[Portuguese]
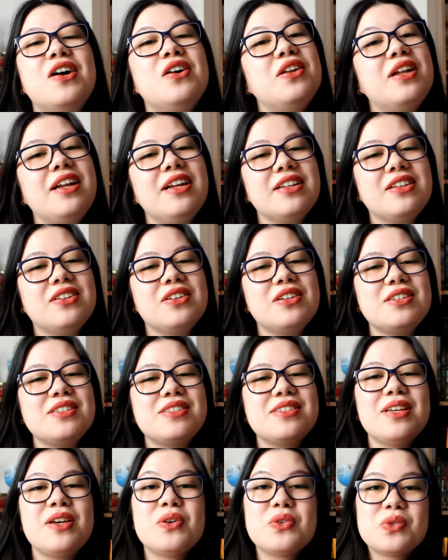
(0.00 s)
Olá
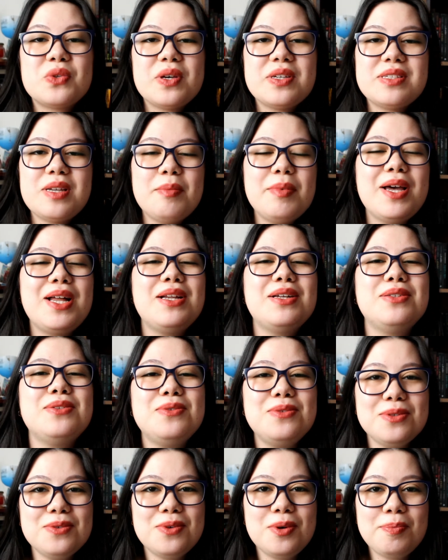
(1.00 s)
leitores, eu sou a Isabela
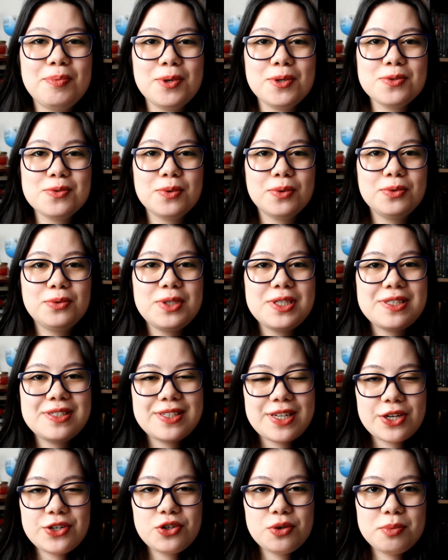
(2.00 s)
do Livro o Outro e
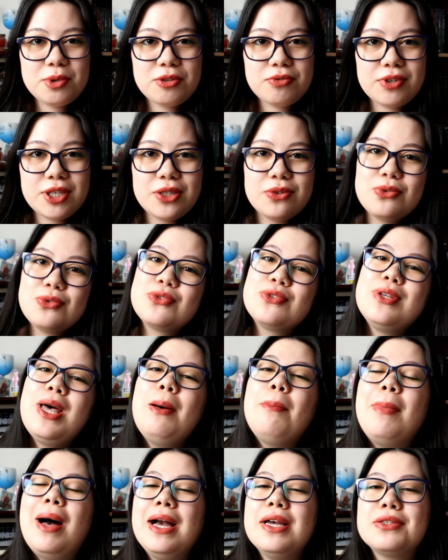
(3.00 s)
sejam bem-vindos
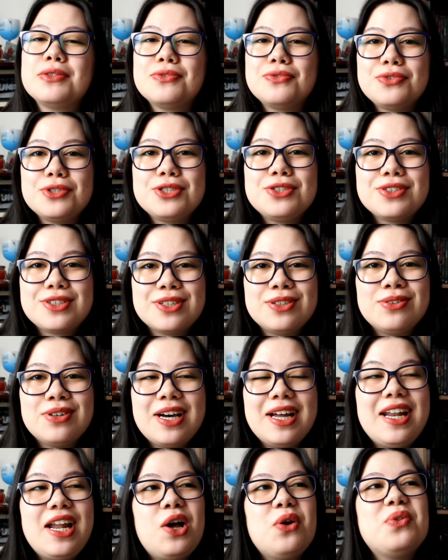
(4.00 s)
a mais um vídeo aqui no
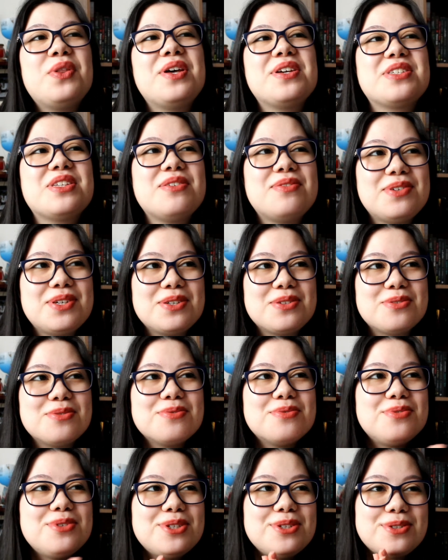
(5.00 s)
canal, dessa vez um
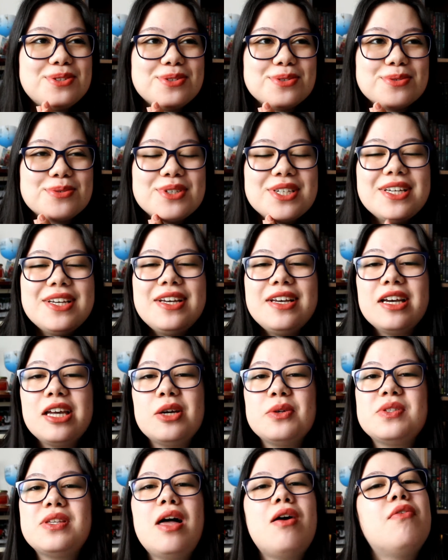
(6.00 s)
vídeo que
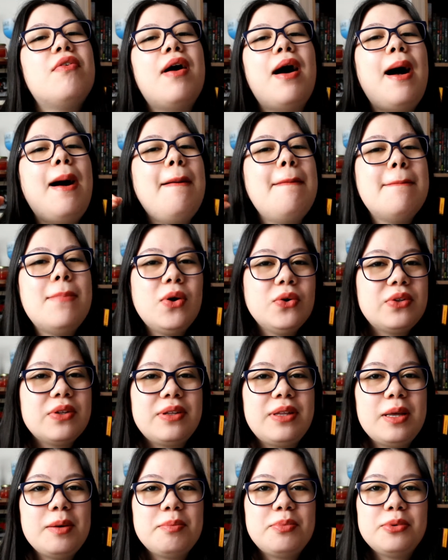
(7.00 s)
eu estava há muito
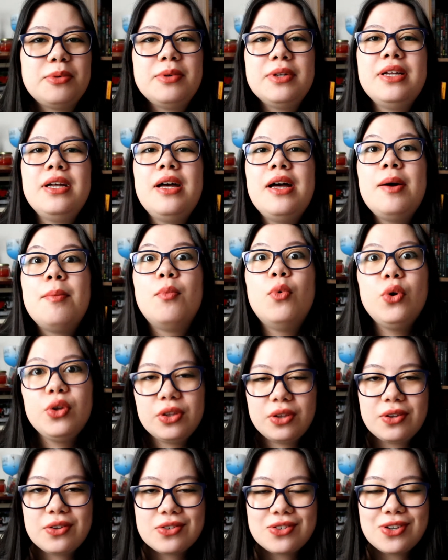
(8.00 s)
tempo
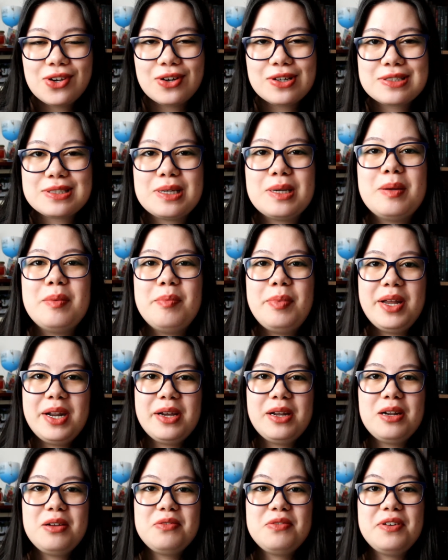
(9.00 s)
muito ansiosa para
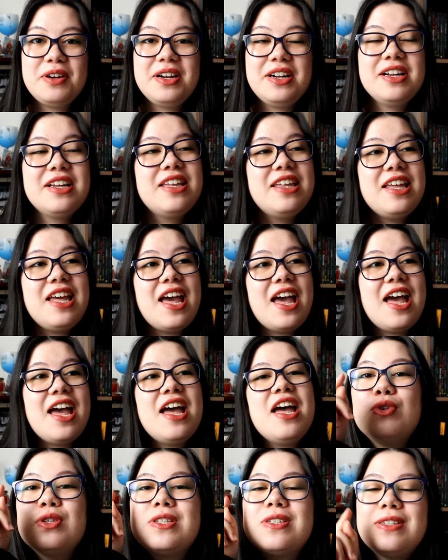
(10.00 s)
gravar, que é
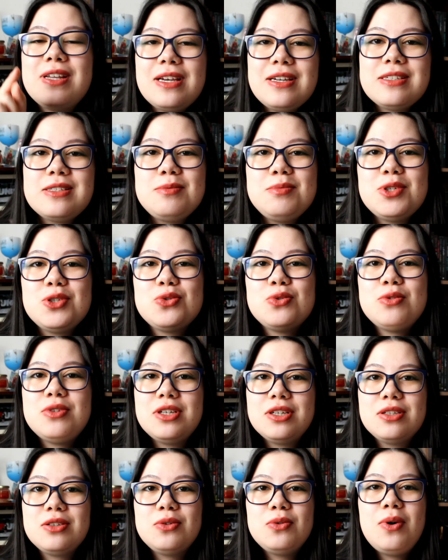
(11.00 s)
vocês me
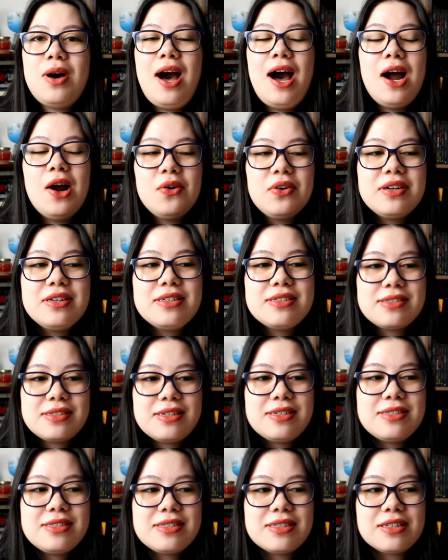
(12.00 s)
ajudando a organizar
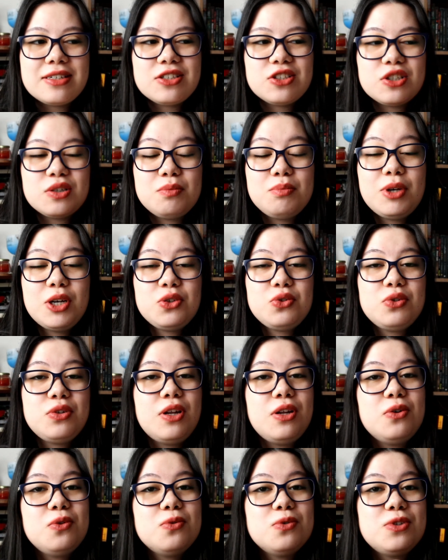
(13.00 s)
estante, Me
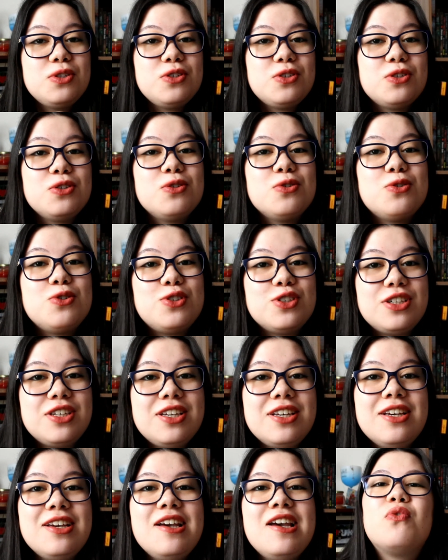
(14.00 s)
ajudando no sentido de
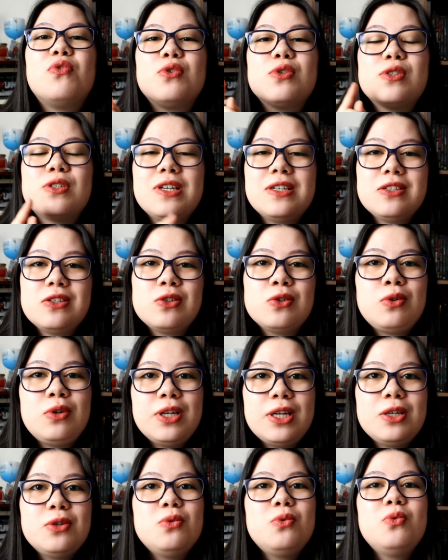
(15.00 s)
que vocês
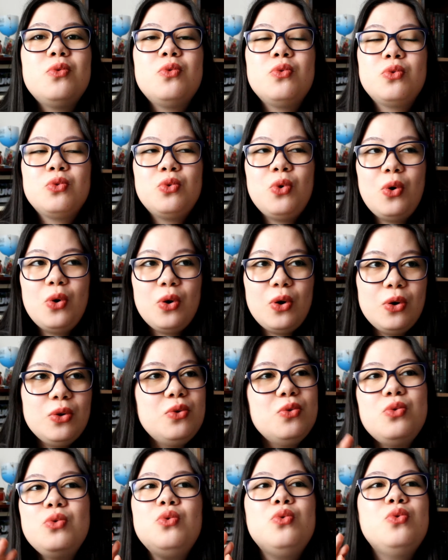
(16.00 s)
escolheram
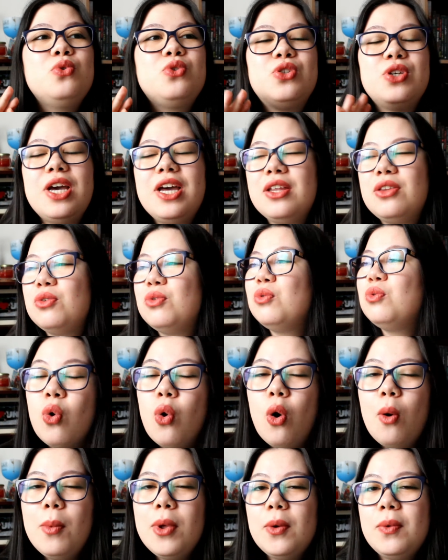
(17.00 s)
todo o jeito
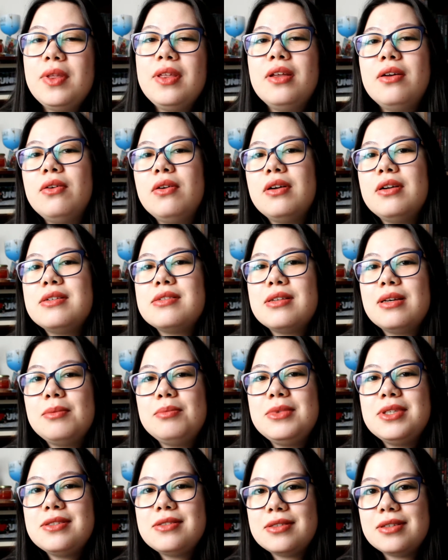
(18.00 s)
como eu ia organizar
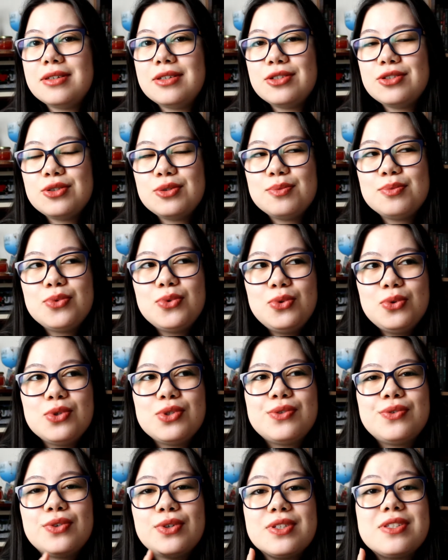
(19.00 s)
minha estante. Tudo
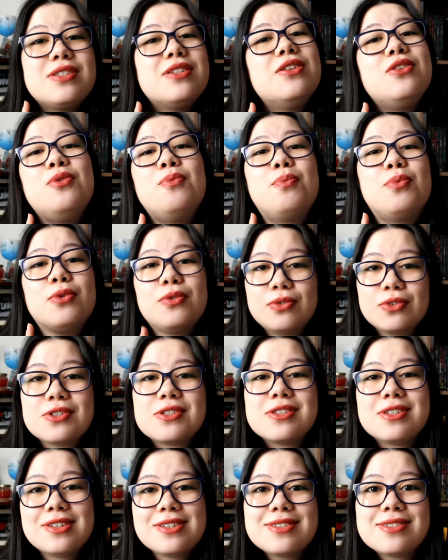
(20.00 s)
isso foi decidido por
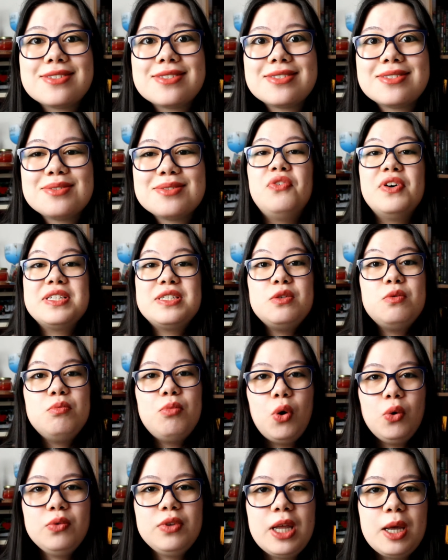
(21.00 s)
vocês. Fazia um
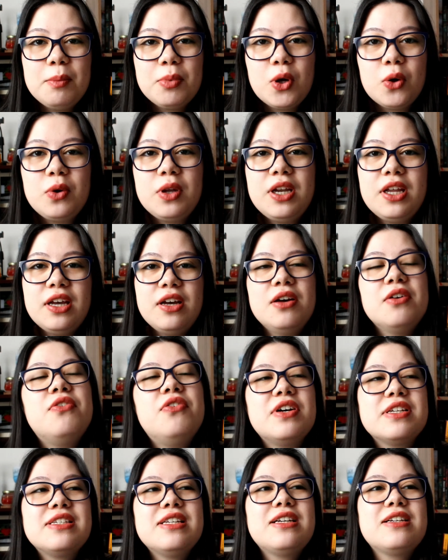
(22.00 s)
bom tempo que eu queria
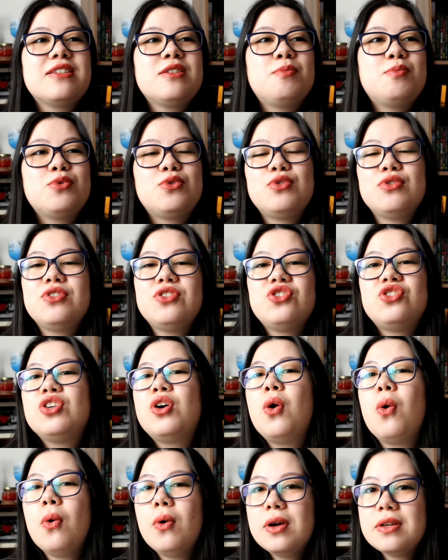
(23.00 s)
fazer esse tipo de
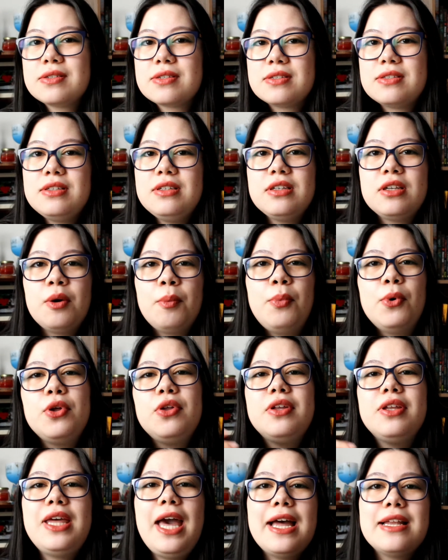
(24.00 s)
coisa, assim, que eu
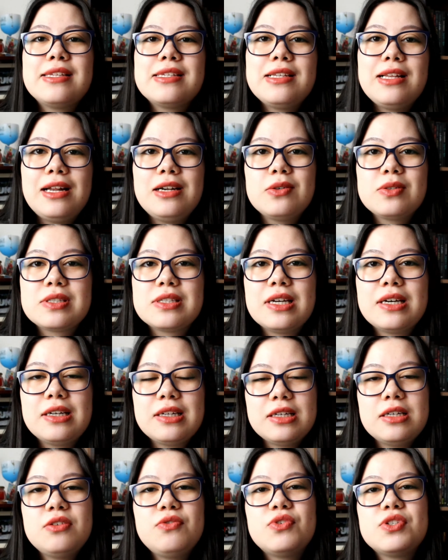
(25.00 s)
ponho enquetes lá no
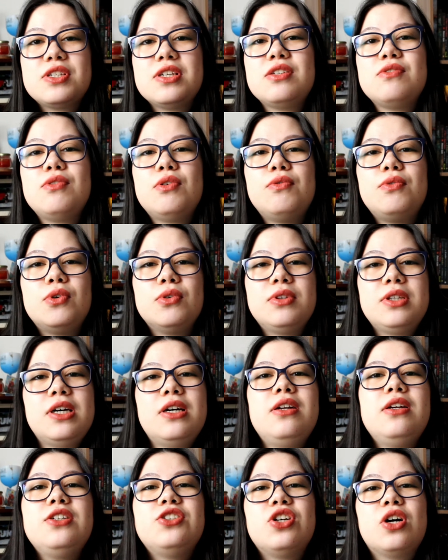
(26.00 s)
Instagram e vocês vão
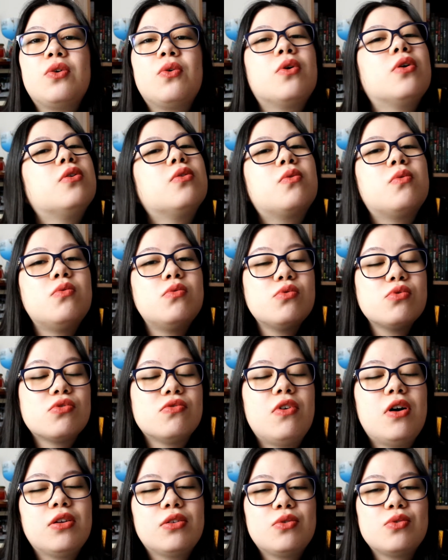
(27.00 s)
votando e de acordo com os
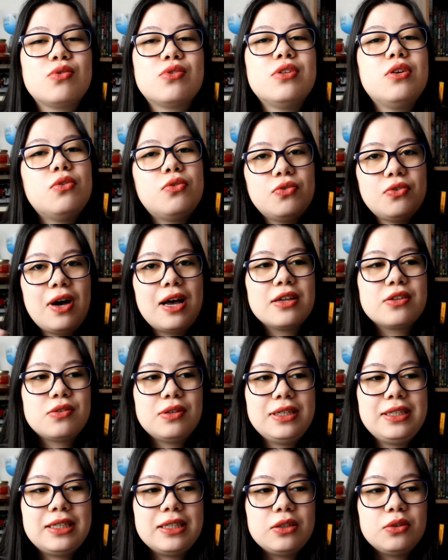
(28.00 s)
votos eu
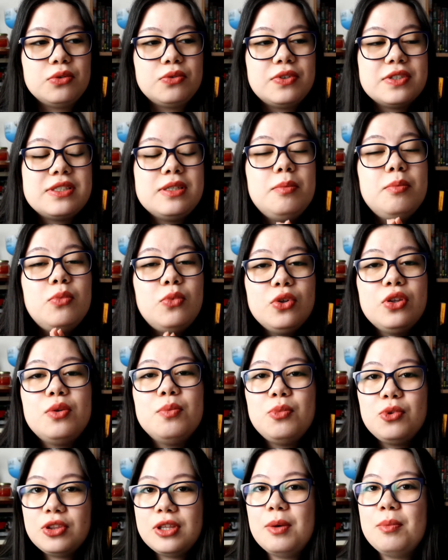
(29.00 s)
faço aquilo. Fazia muito,
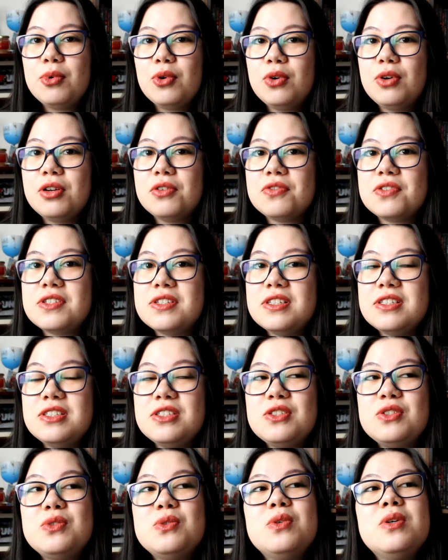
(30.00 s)
muito tempo que eu queria fazer
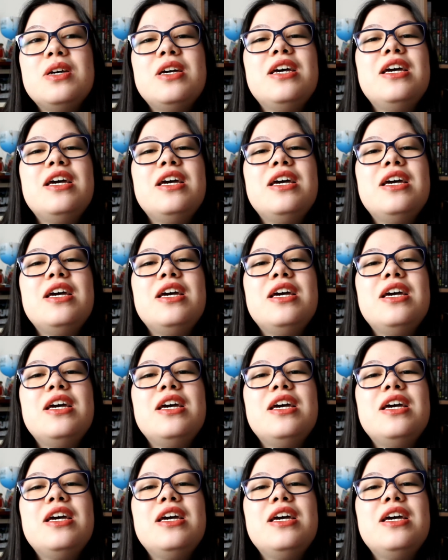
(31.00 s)
isso.